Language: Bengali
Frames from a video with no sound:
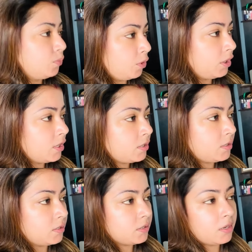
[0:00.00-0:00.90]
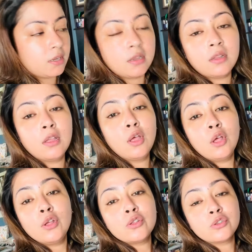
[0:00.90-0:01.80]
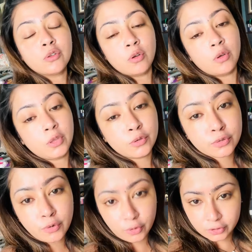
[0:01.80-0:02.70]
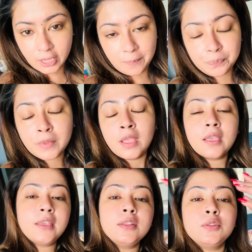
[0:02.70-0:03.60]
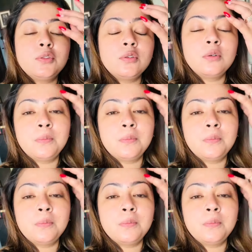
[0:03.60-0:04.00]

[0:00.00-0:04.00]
বলতে আসছিস সো আচ্ছা। ইউজ করতাম কিন্তু